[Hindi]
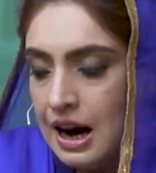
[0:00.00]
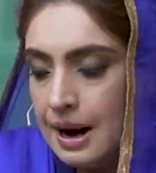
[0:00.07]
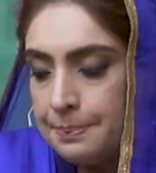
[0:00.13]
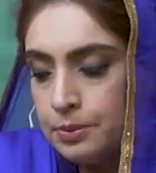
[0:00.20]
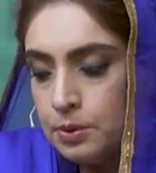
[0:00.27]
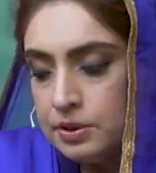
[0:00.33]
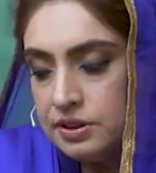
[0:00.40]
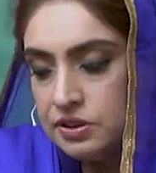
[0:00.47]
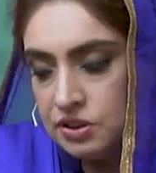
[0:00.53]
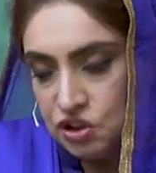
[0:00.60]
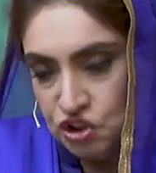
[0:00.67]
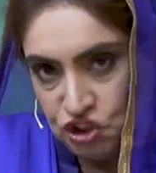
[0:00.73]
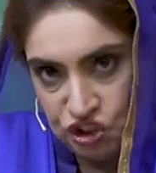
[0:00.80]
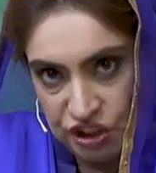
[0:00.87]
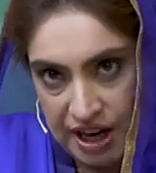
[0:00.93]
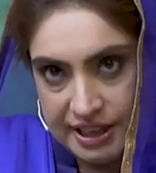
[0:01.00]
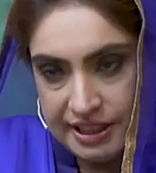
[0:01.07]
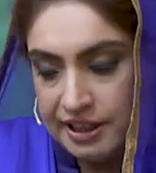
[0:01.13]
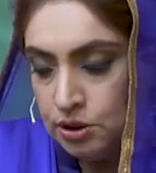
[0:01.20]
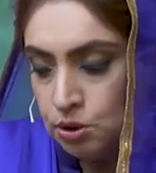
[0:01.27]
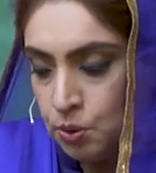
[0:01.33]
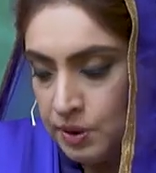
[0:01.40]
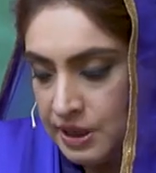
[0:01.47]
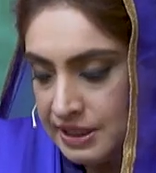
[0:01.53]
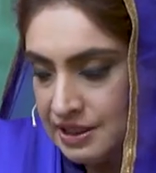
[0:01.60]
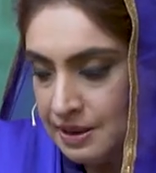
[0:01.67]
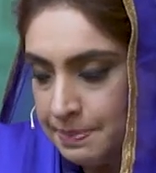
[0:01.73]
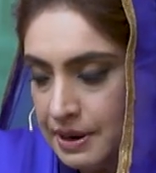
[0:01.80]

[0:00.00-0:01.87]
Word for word: आपको चाहिए थोड़ा सा